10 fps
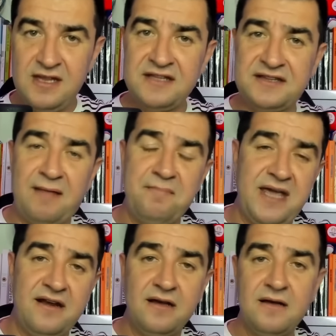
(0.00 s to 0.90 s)

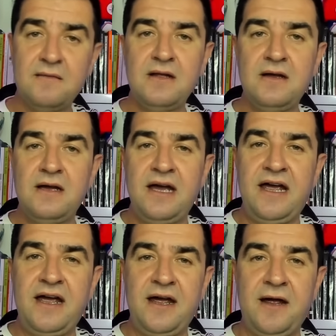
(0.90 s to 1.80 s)
También
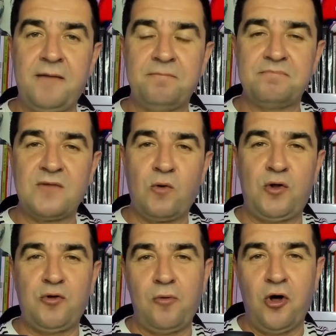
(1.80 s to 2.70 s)
eh,
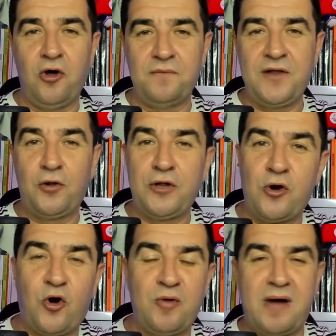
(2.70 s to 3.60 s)
cuando habló de los
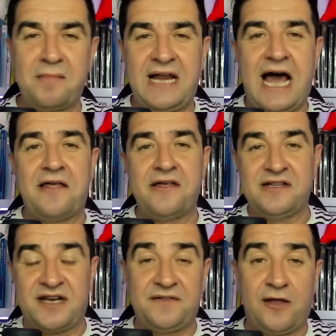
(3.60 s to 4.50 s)
dedos con mermelada y
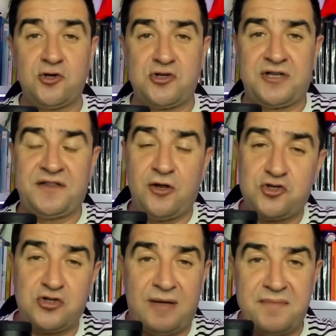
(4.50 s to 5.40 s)
el
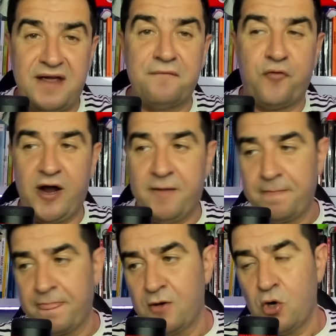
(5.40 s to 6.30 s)
38-38 también fue
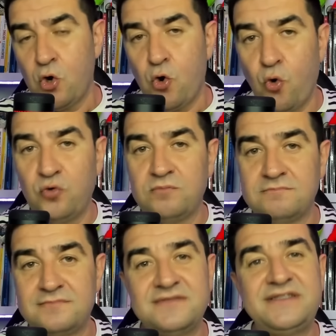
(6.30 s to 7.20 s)

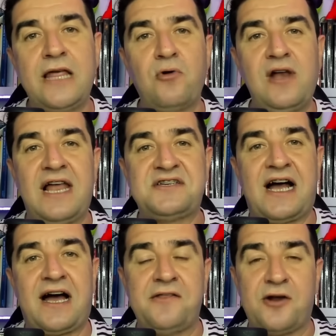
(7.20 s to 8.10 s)
un dedo en la
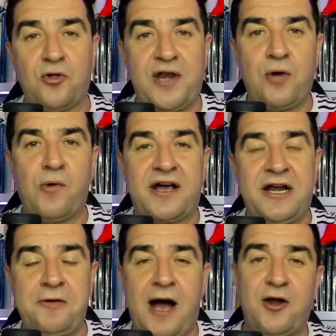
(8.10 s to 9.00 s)
llaga de Rodrigo
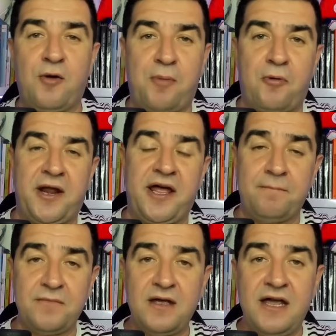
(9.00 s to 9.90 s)
Escribano.
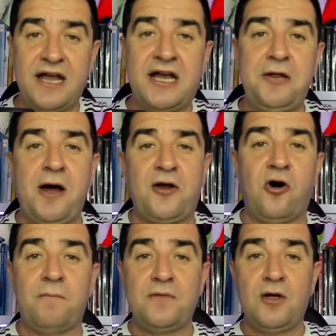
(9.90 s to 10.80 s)
Pobre
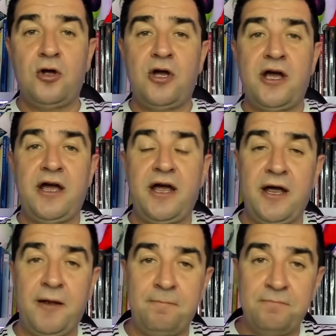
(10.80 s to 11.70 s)
Escribano
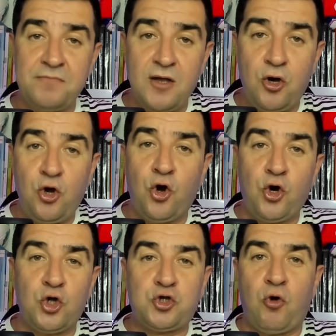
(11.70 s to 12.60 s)
eh,
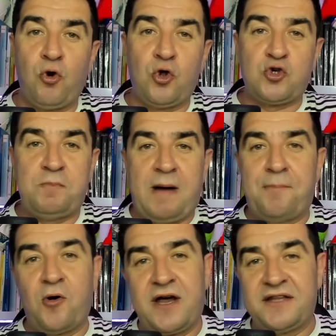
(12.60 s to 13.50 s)
logró todos los
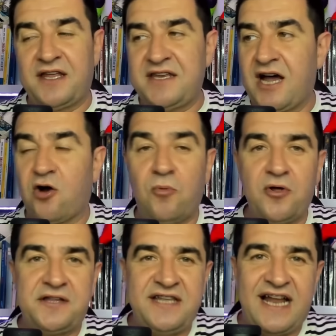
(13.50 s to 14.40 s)
sopapos que tenían como
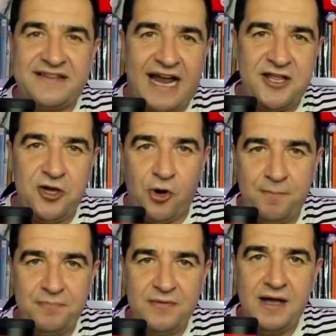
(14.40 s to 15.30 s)

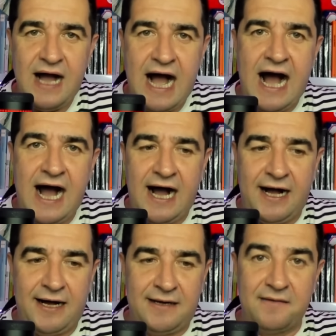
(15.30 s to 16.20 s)
destinatario
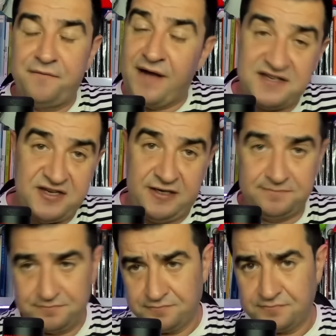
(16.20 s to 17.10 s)
a
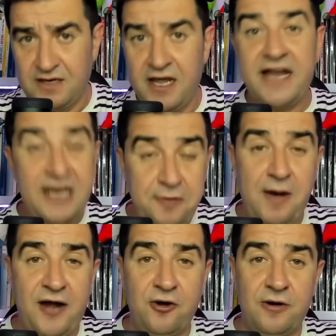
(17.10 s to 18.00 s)
Fasi.
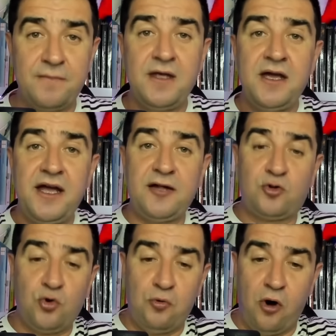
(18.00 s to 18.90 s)
Escribano
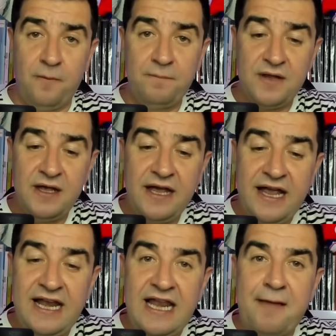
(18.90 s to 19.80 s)
estuvo
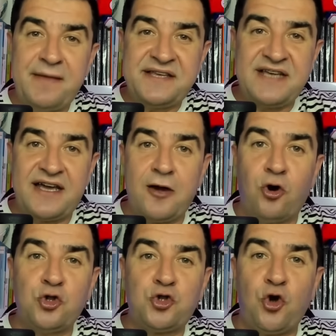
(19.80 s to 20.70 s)
en la mesa que
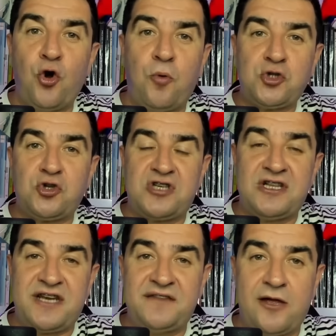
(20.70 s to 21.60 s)
contó los votos el
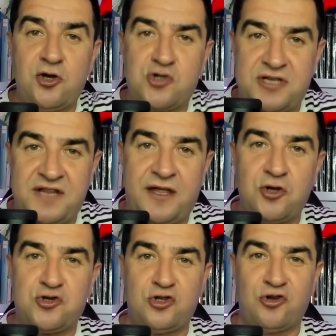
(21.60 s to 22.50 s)

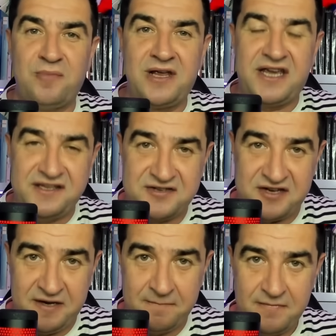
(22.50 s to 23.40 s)
38-38 en
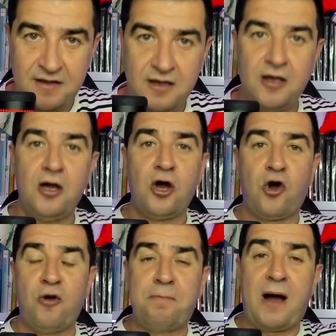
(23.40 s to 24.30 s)
2015
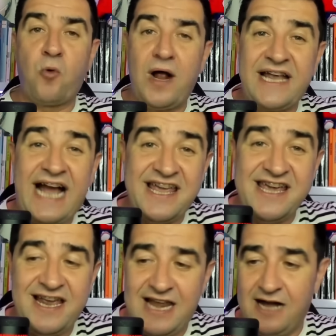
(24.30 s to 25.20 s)
con Pascual
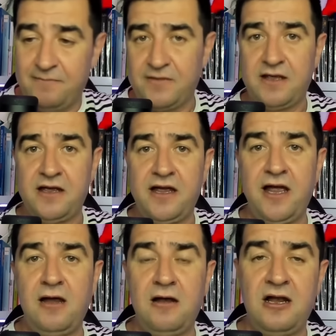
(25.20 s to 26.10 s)
Cayela,
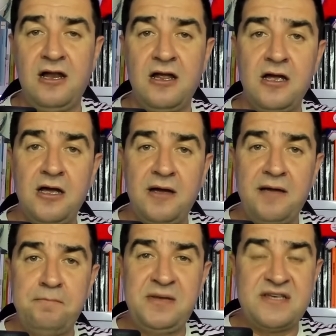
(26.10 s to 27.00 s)
el
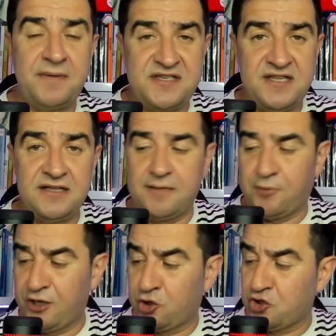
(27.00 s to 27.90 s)
vicepresidente
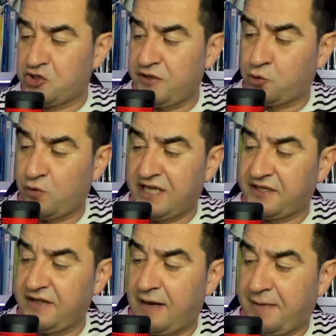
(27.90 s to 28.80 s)
por entonces de
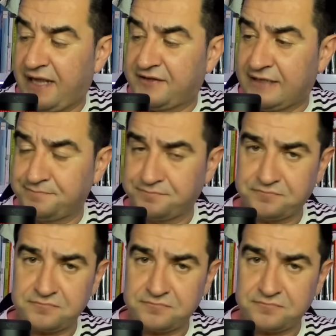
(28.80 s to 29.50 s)
Estudiantes de La Plata,